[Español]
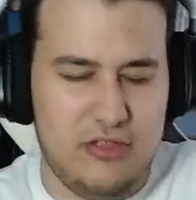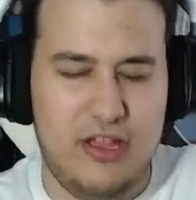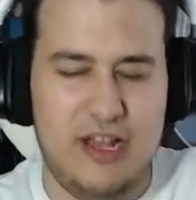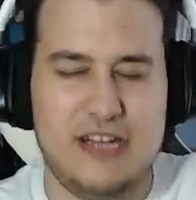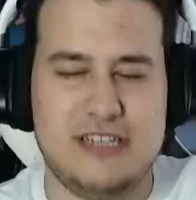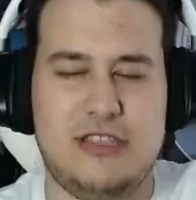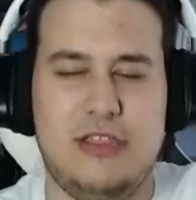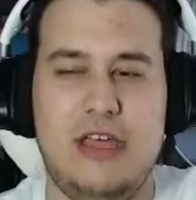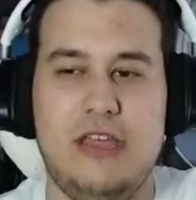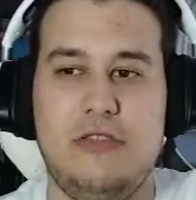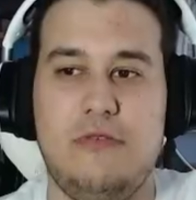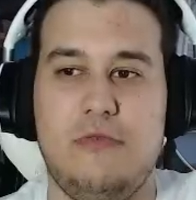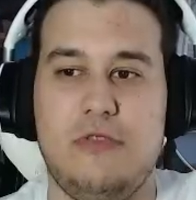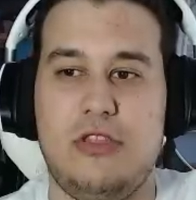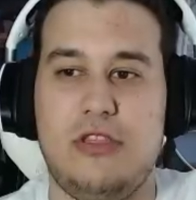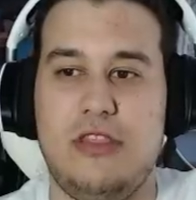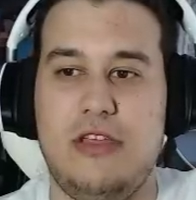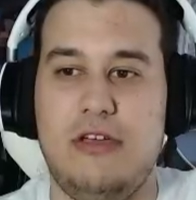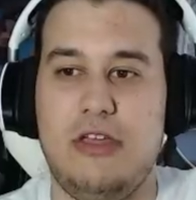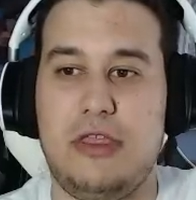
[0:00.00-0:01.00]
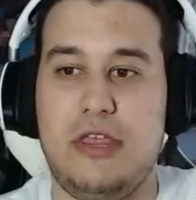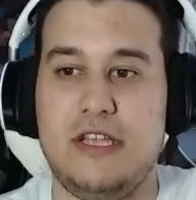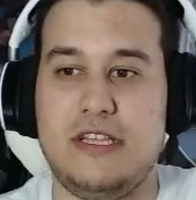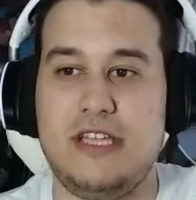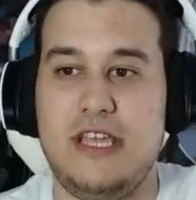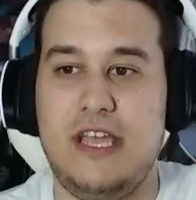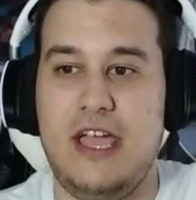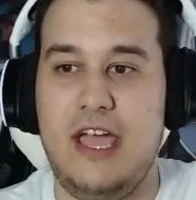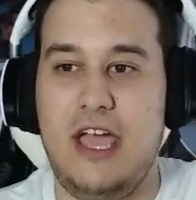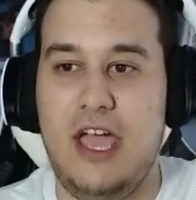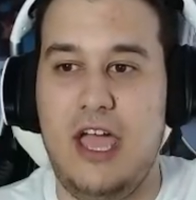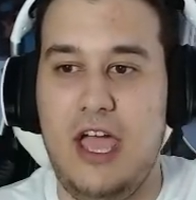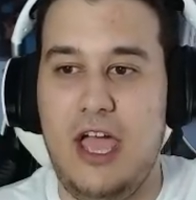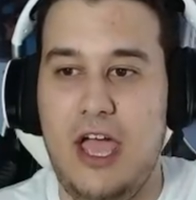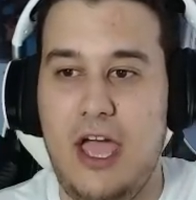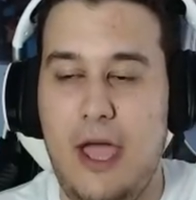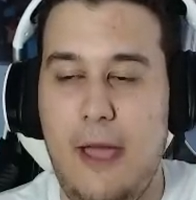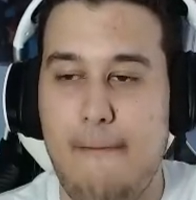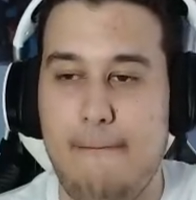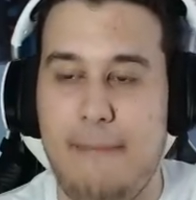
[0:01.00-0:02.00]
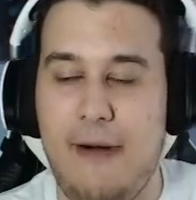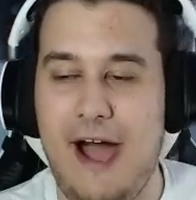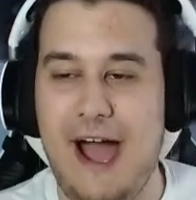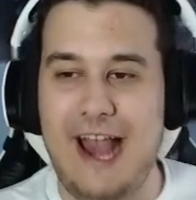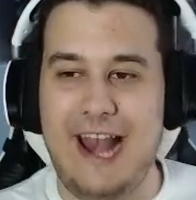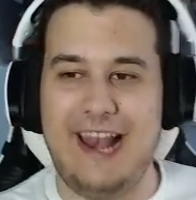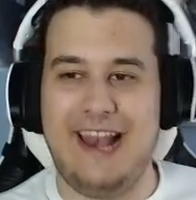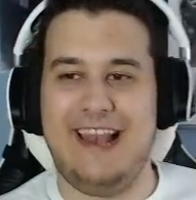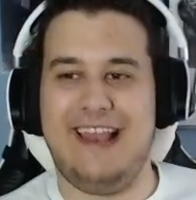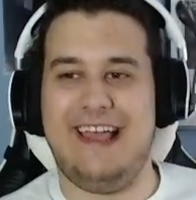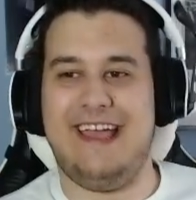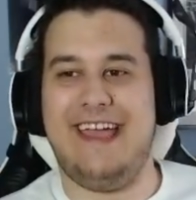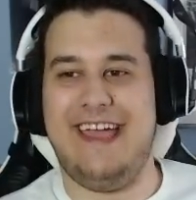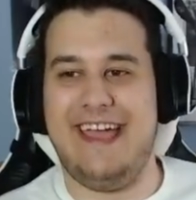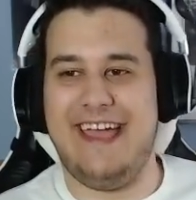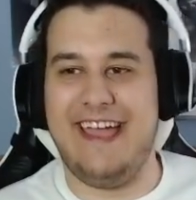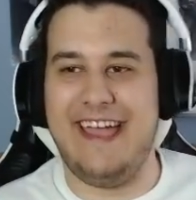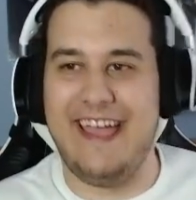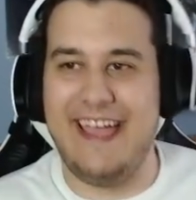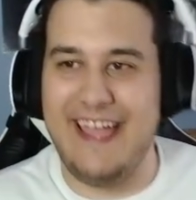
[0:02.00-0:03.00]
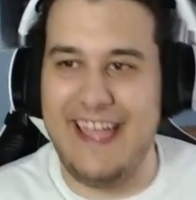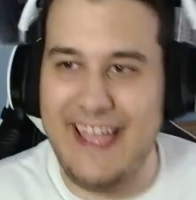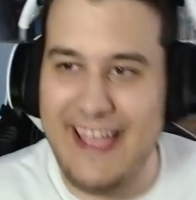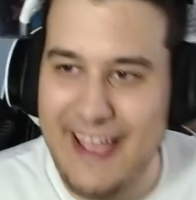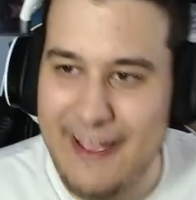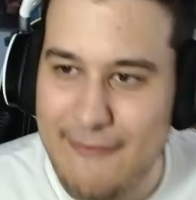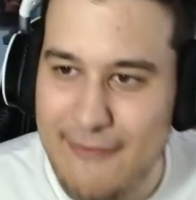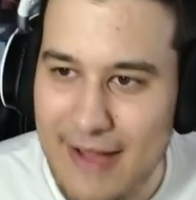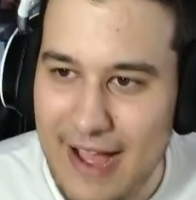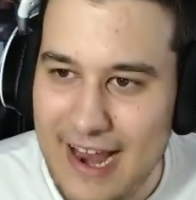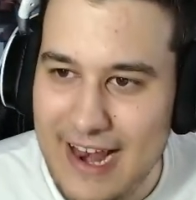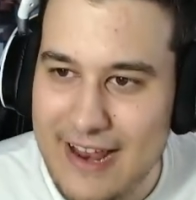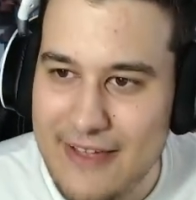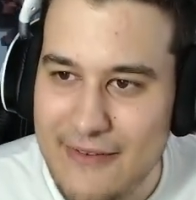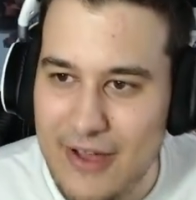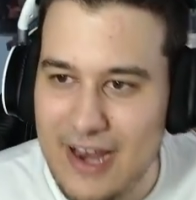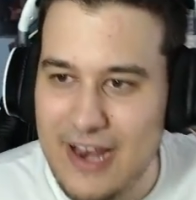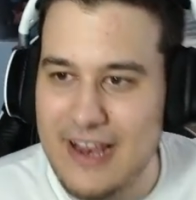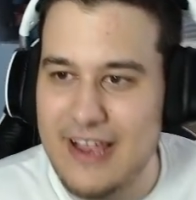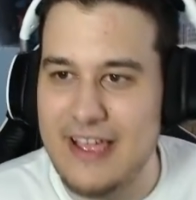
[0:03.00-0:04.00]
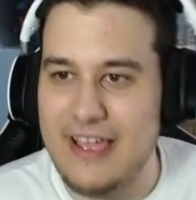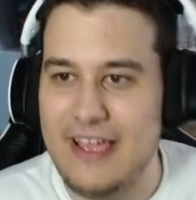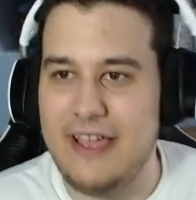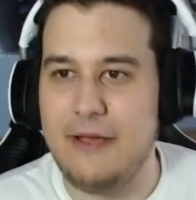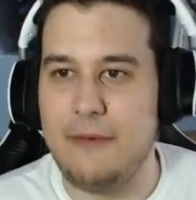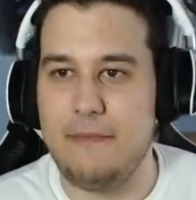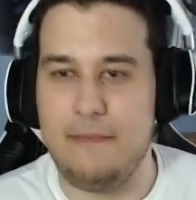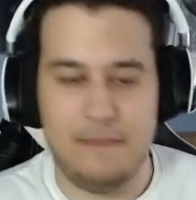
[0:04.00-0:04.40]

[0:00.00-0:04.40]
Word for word: Le estoy dando un montón de veces y... ¡Eh! ¡Vale! Vale, vale.